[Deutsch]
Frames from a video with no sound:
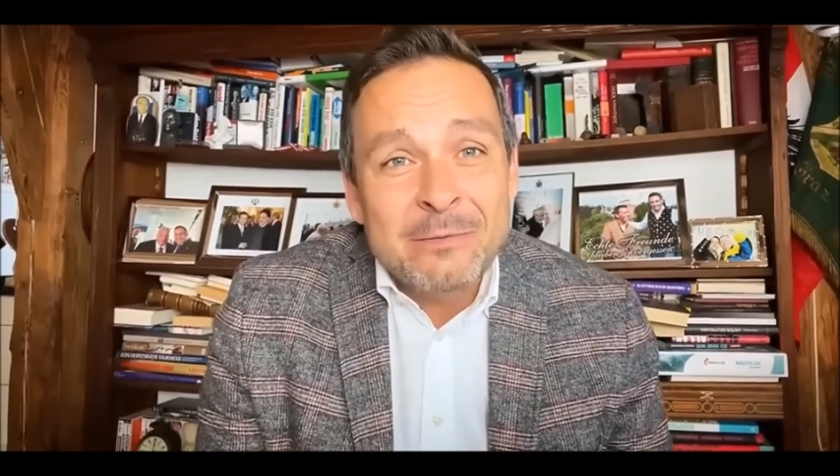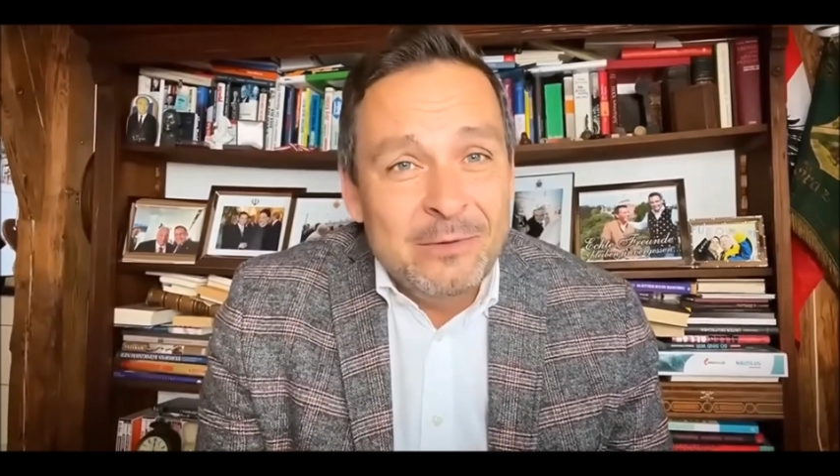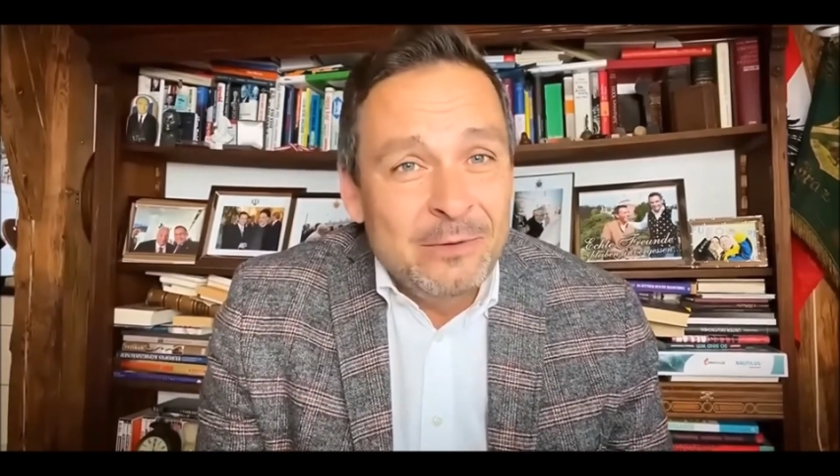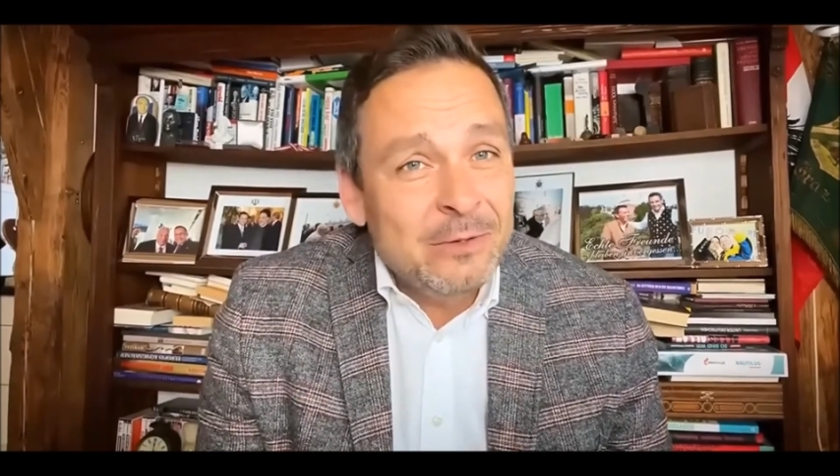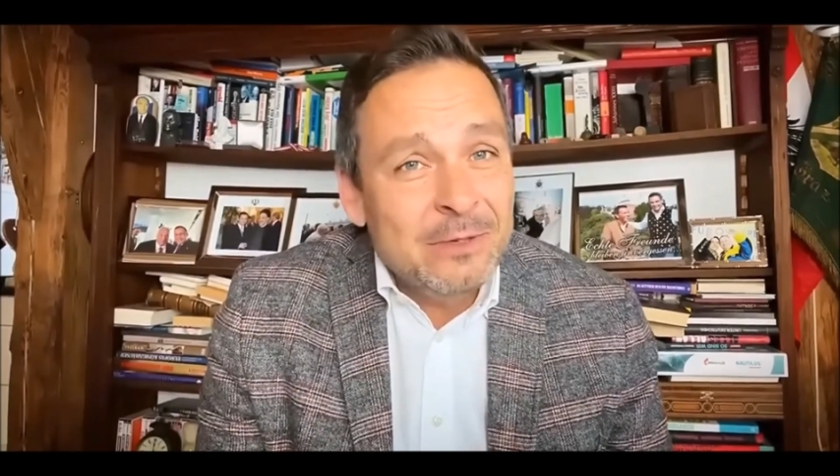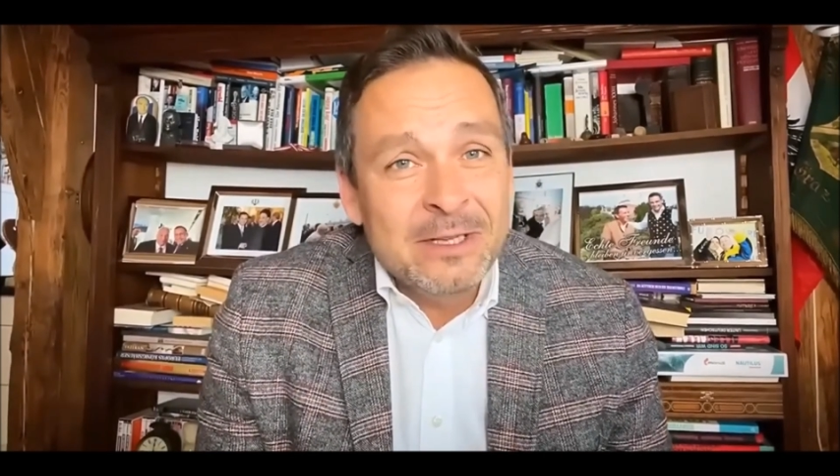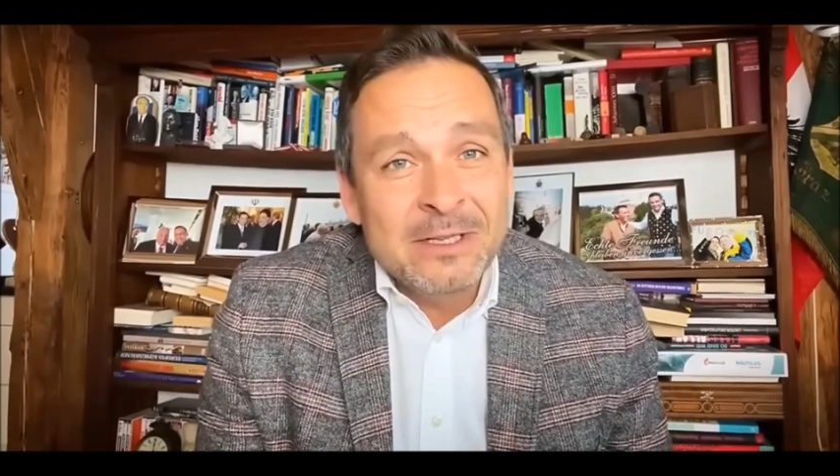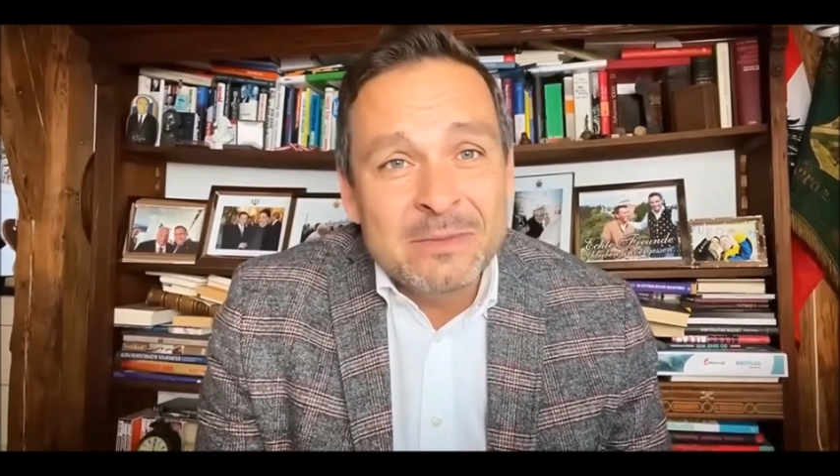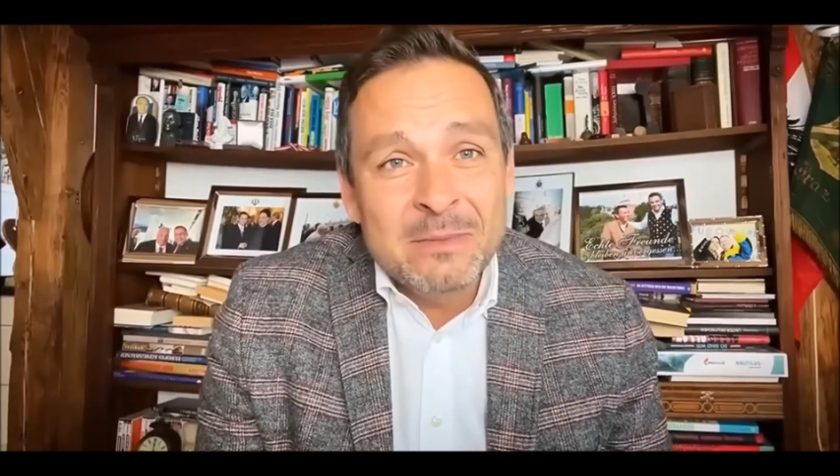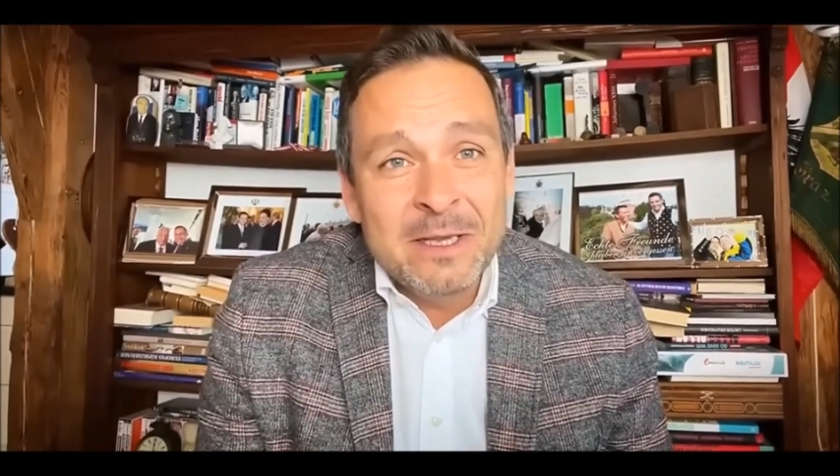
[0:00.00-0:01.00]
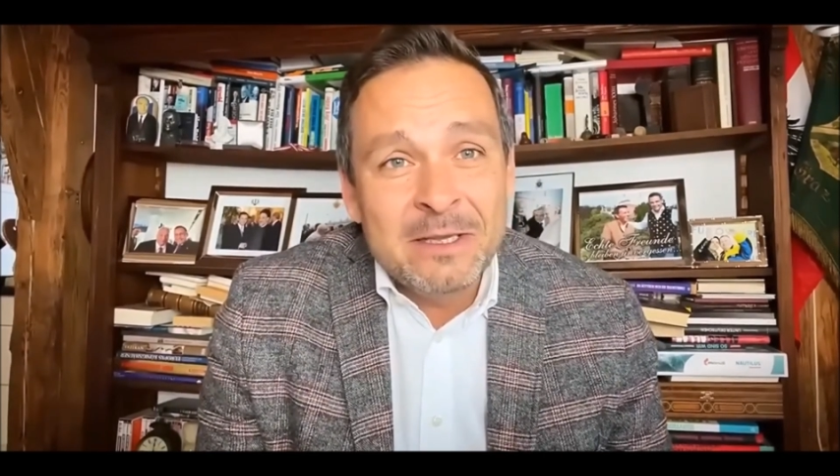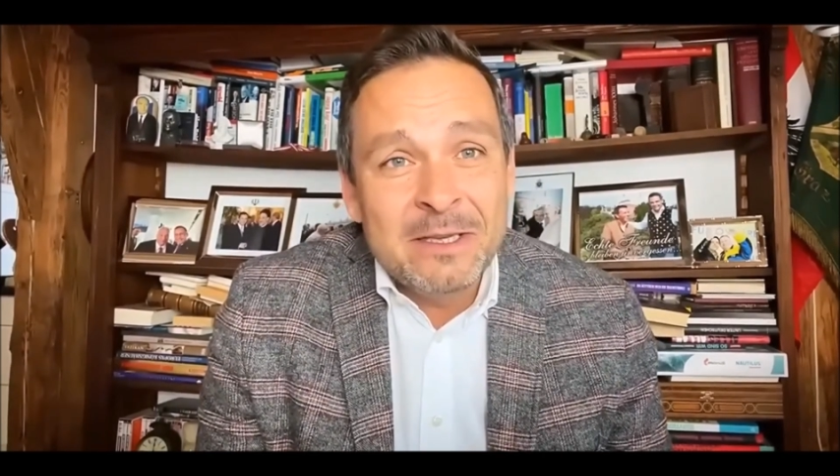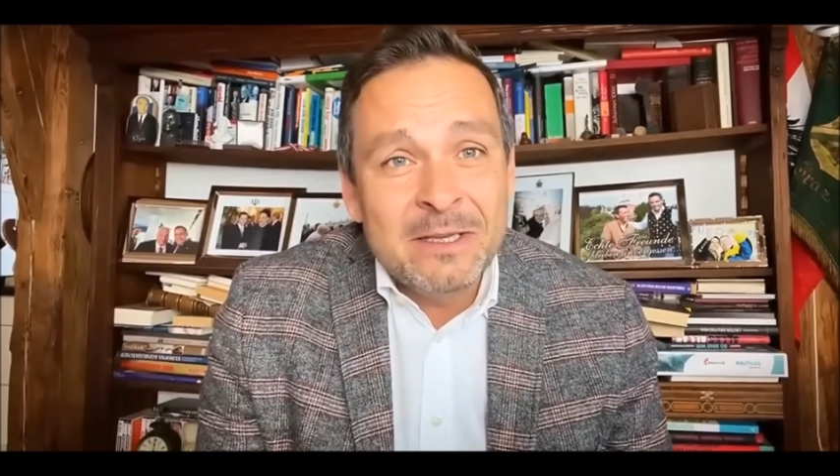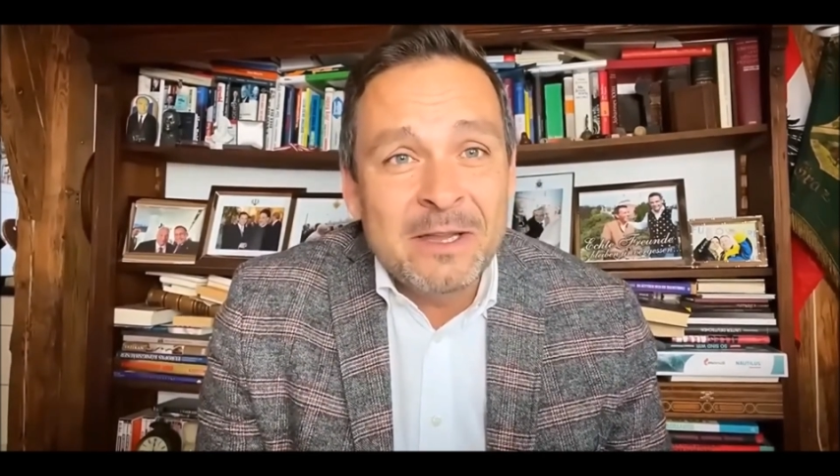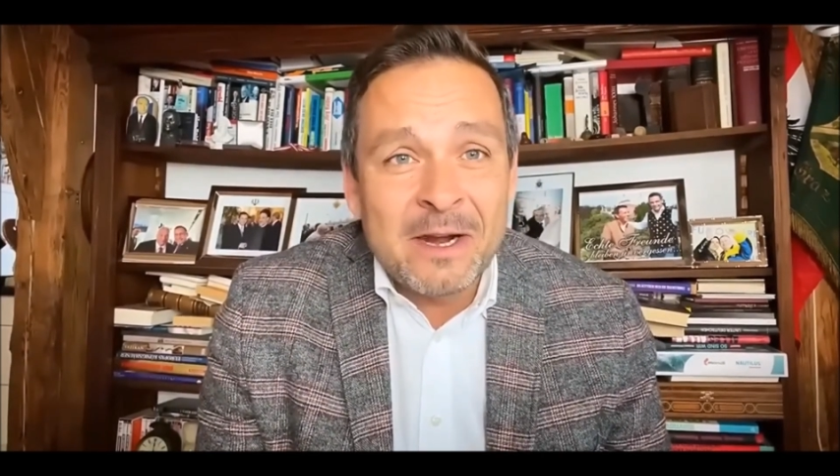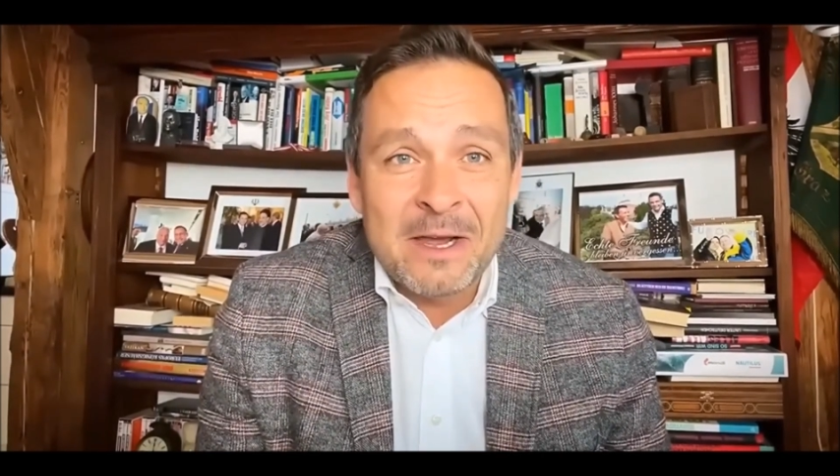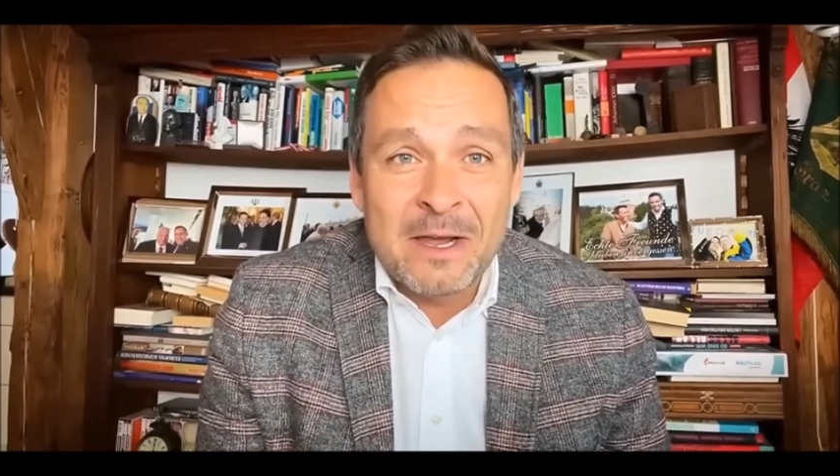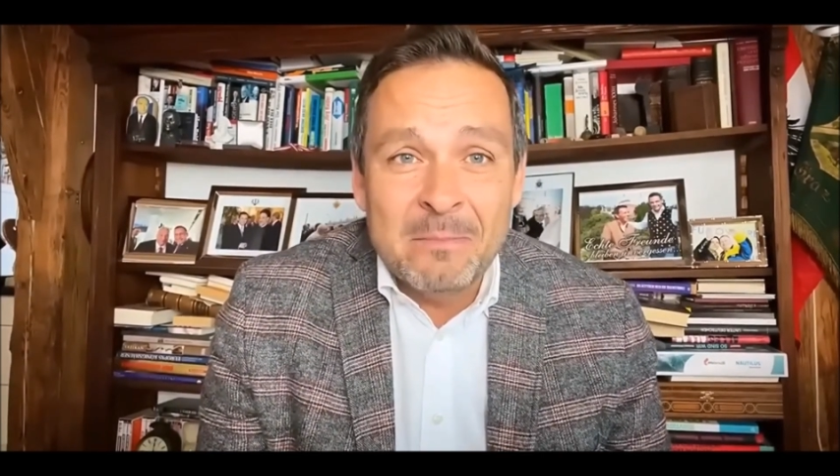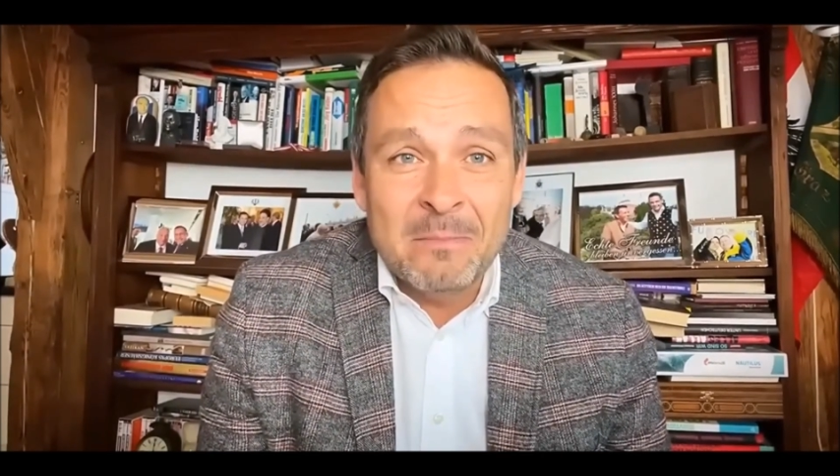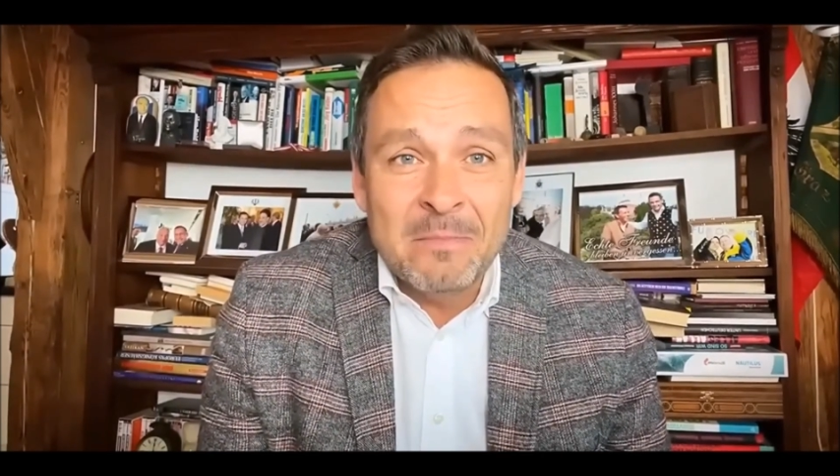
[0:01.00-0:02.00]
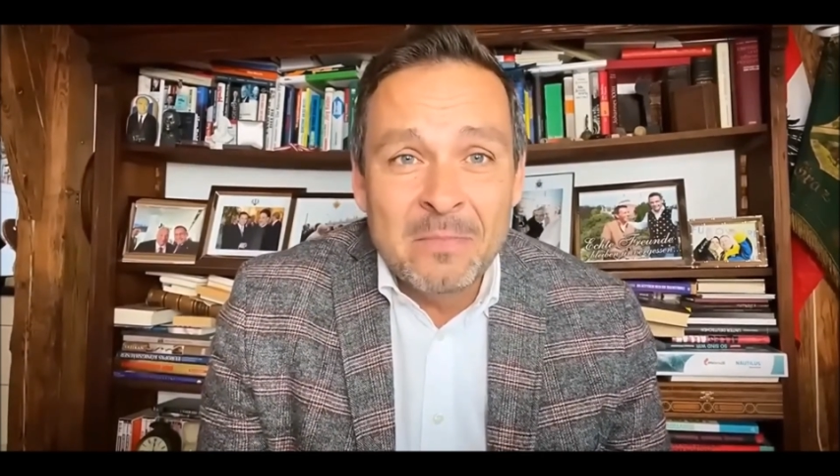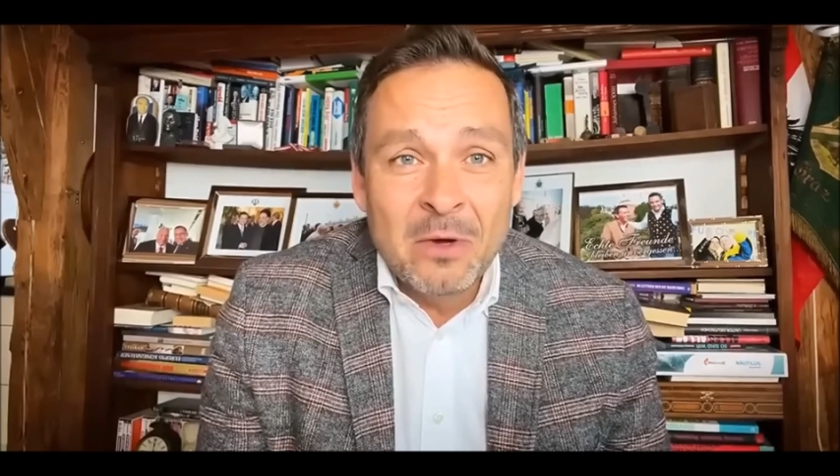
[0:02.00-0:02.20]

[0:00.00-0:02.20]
Flüchtlingsmädchen Rehm.